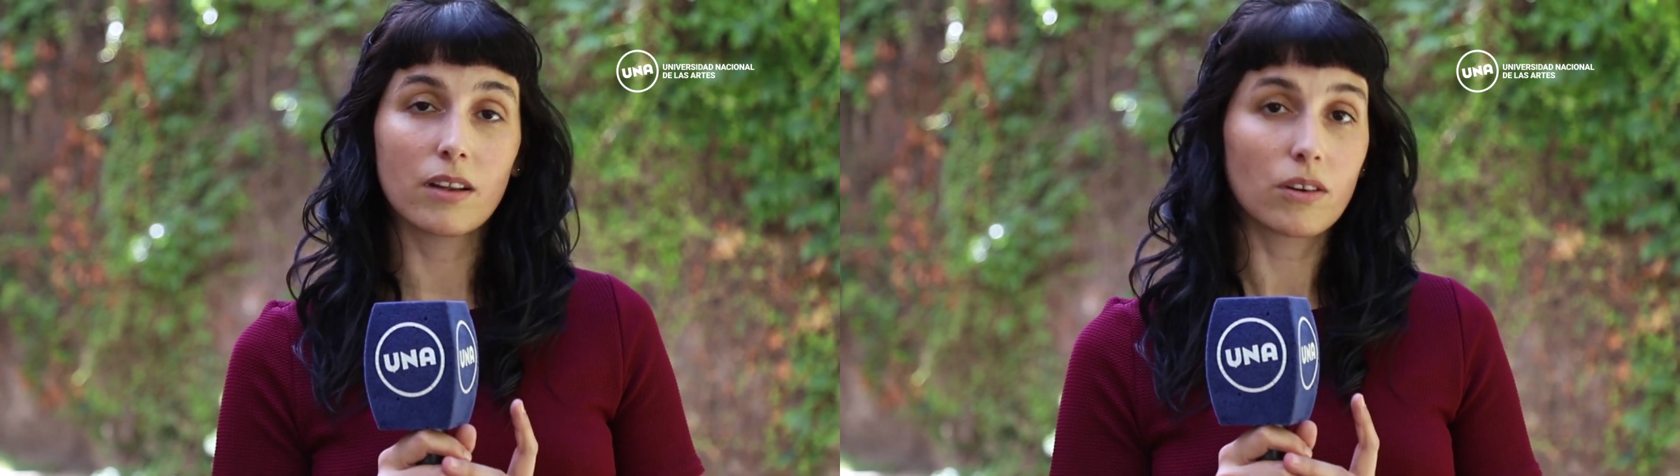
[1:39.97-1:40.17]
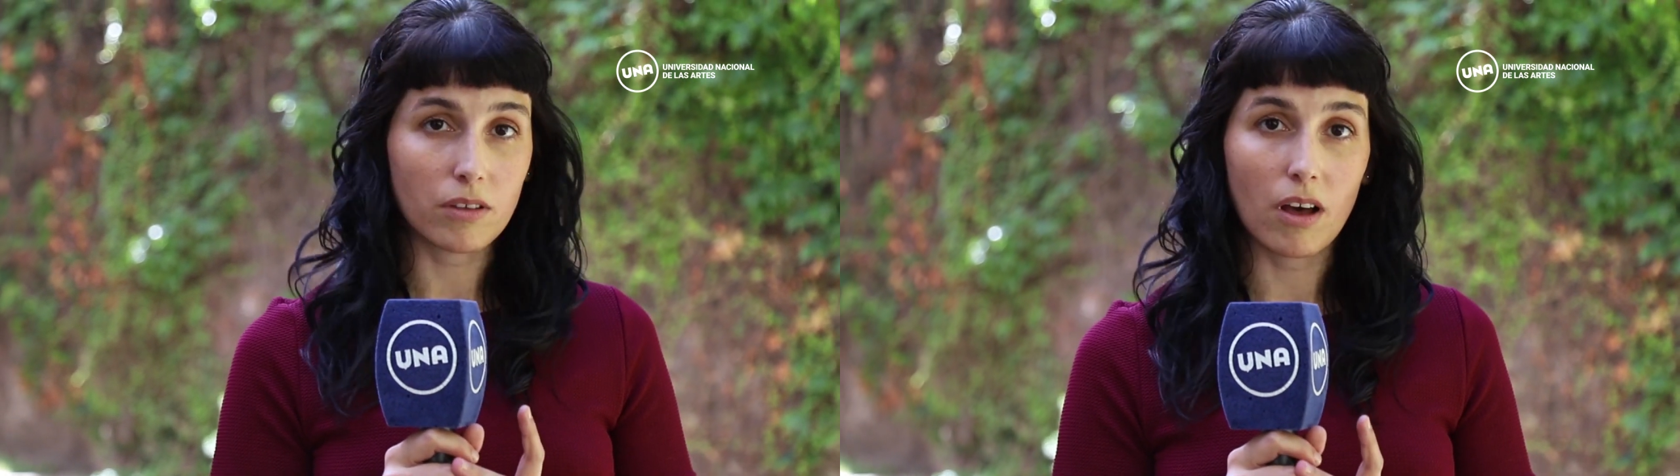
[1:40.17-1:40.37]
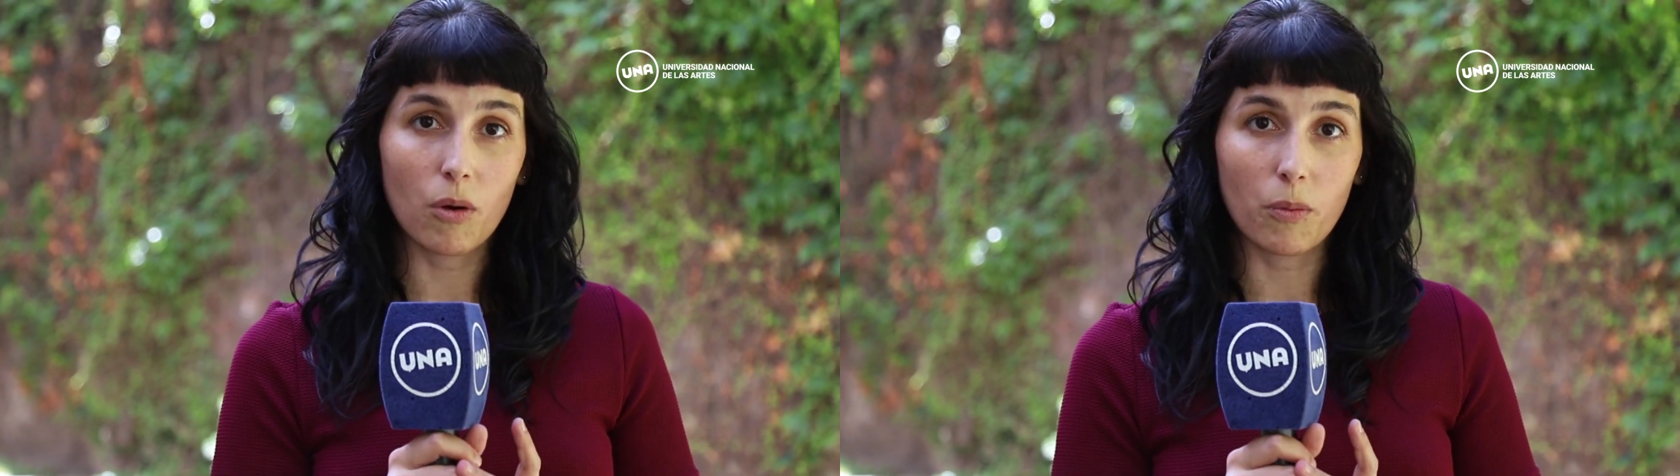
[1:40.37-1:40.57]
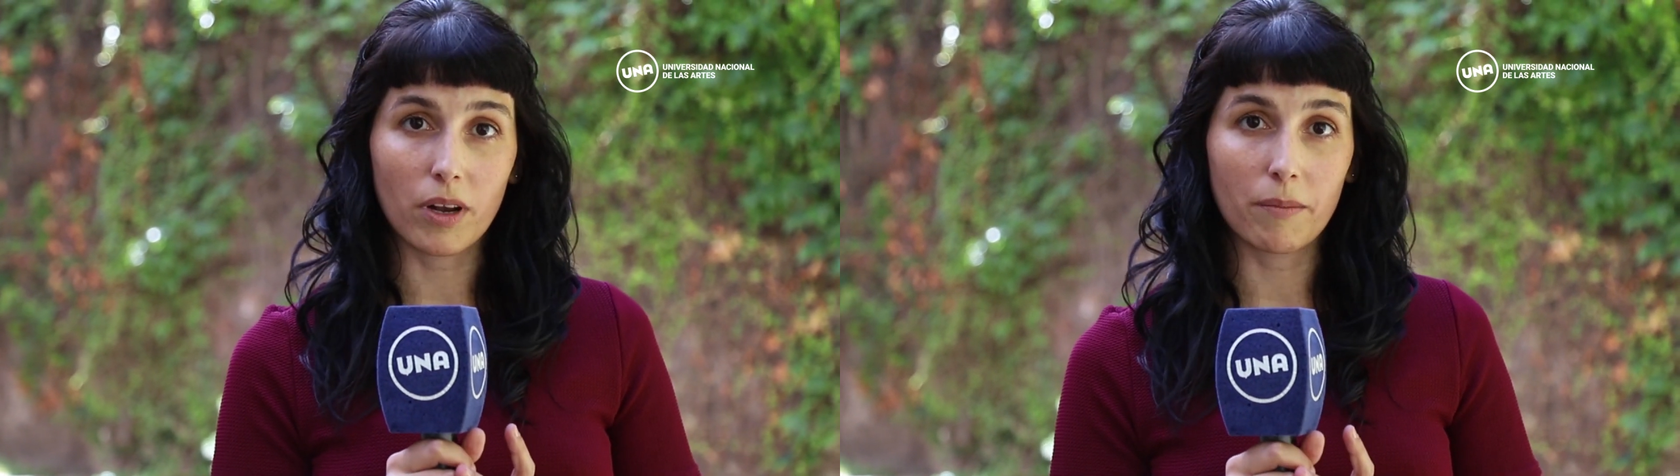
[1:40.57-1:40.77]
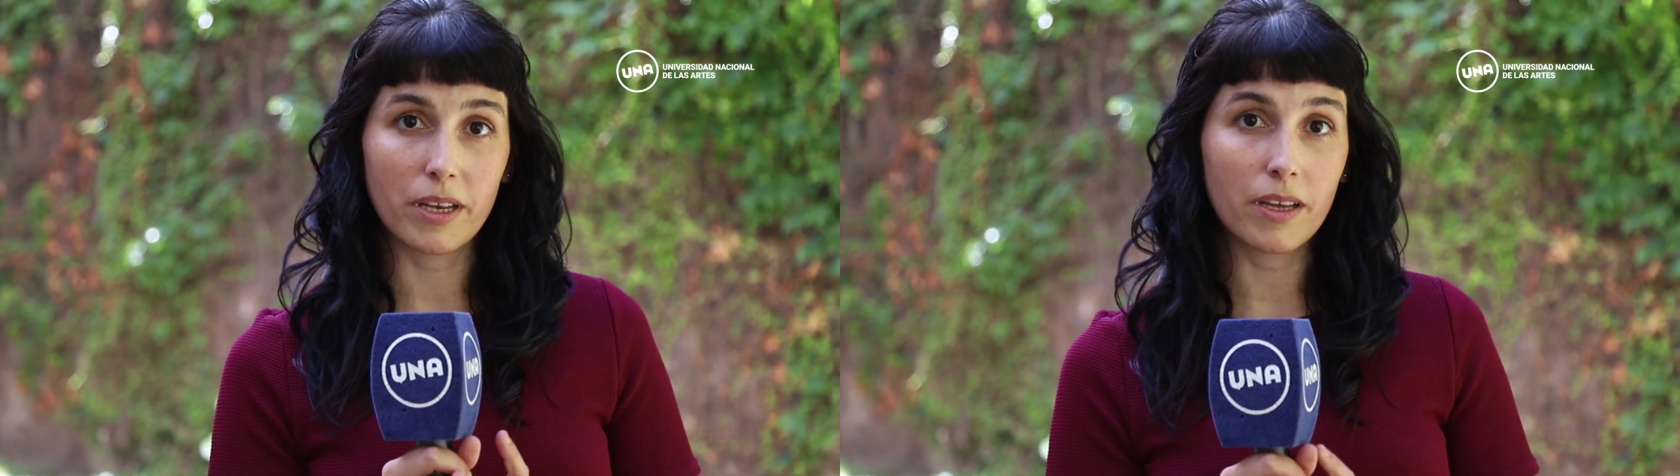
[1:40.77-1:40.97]
y los sábados por
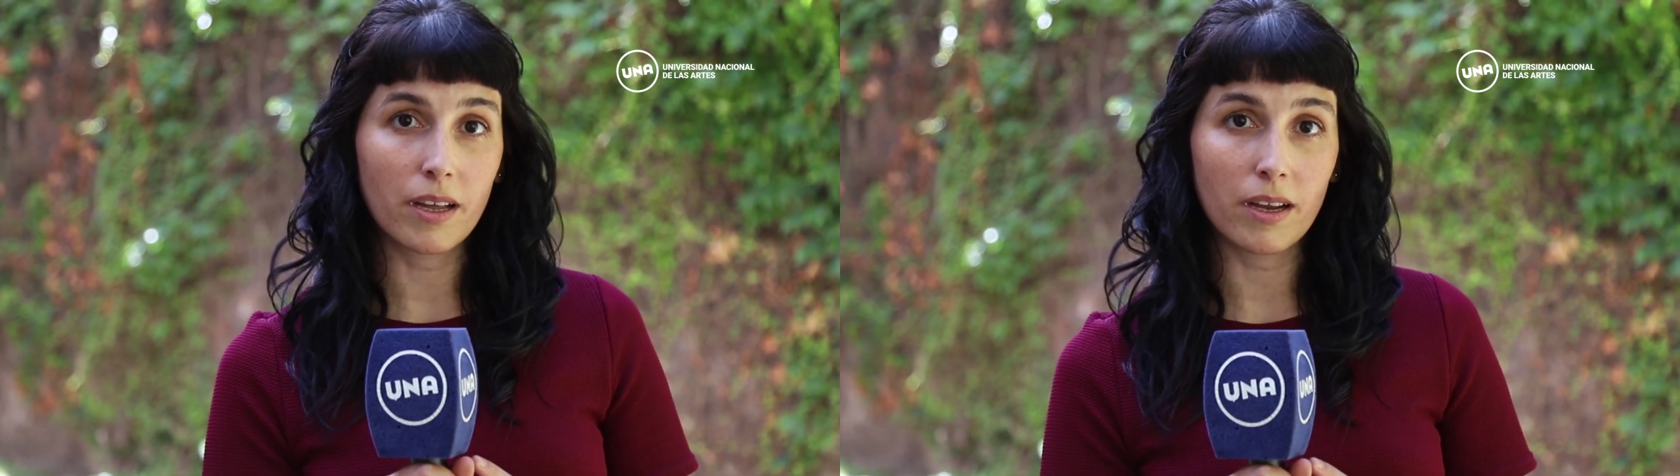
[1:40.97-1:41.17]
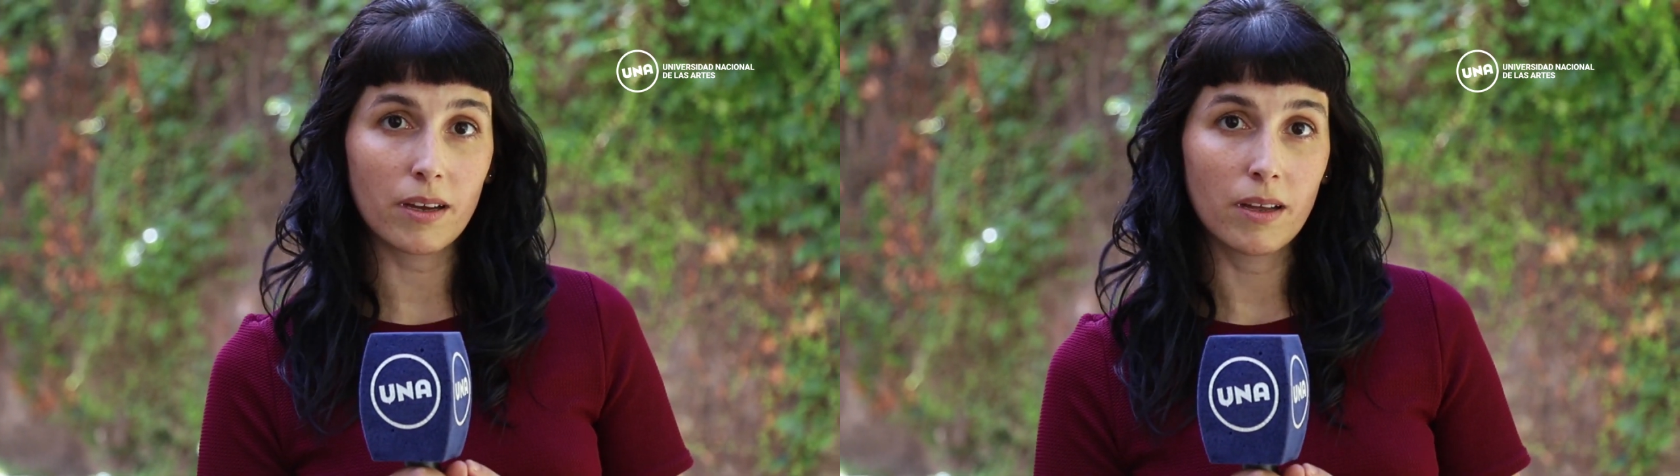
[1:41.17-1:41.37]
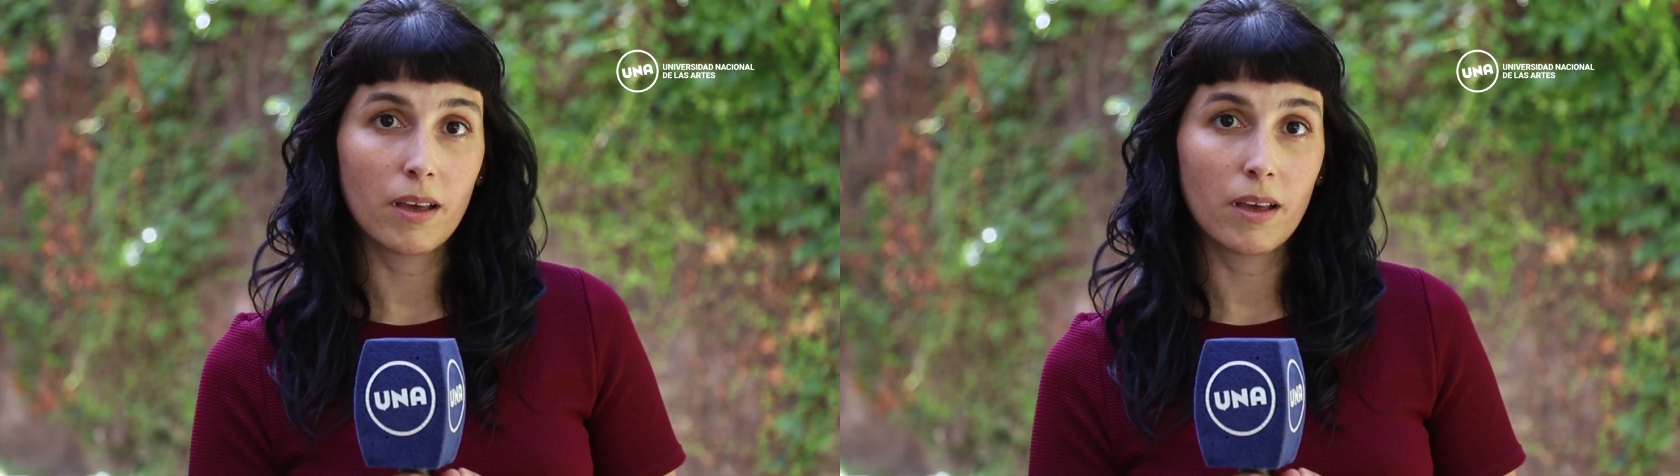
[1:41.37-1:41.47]
la mañana.